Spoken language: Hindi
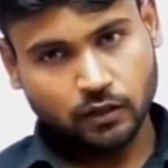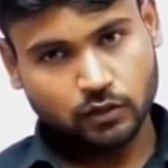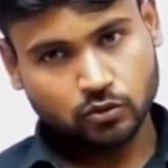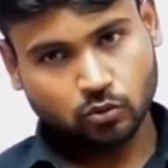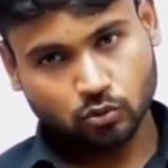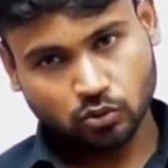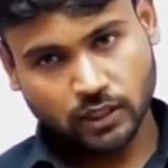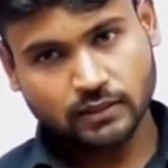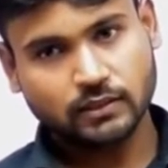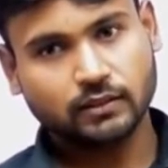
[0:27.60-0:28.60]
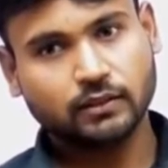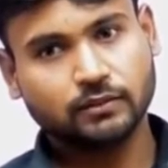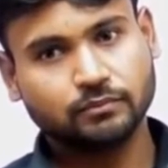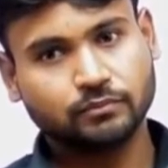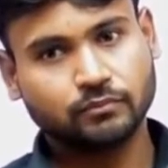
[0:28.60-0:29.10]
इसको तो जान सकते हैं
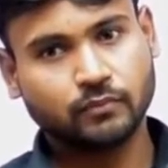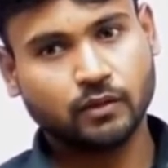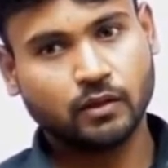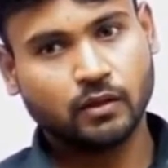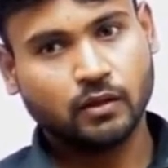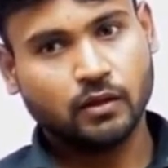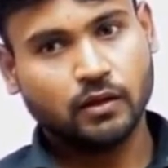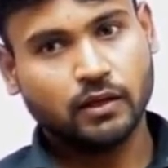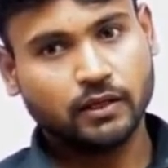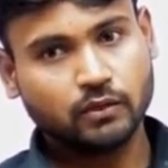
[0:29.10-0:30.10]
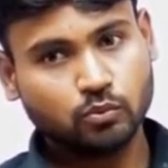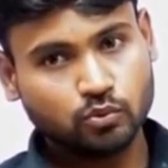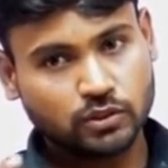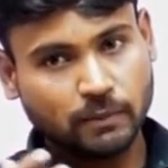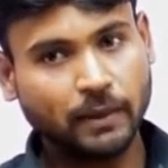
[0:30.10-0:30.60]
लेकिन
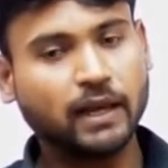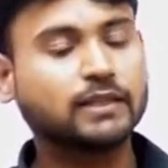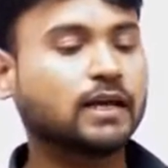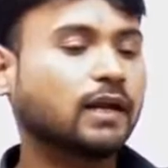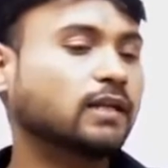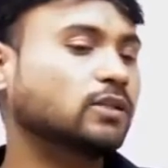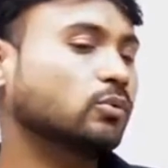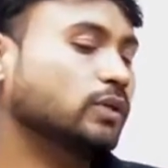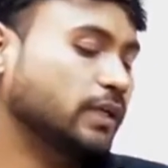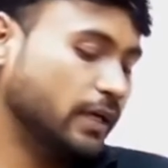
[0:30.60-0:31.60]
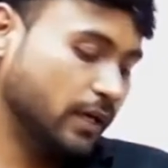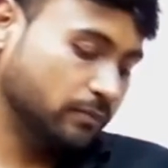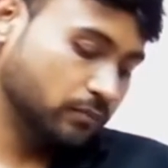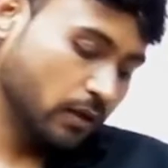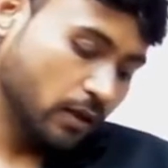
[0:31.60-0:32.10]
उससे पहले जानना जरूरी ये है
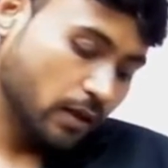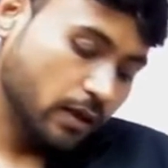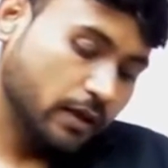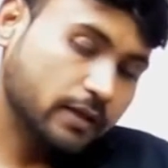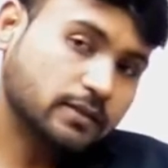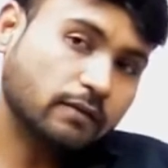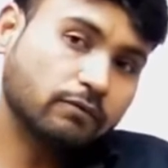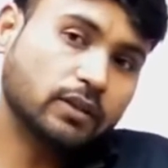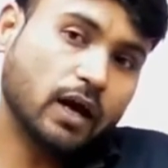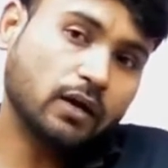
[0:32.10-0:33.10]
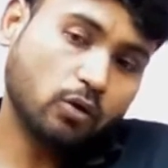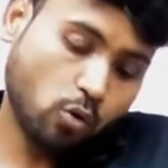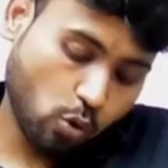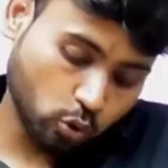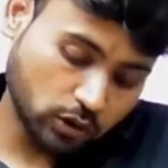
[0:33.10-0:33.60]
कि संविधान
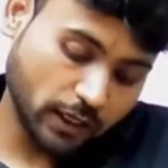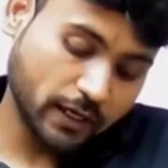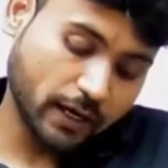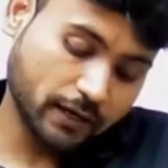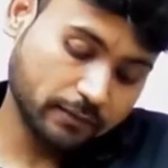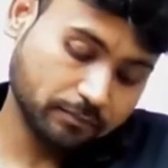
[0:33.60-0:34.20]
होता क्या है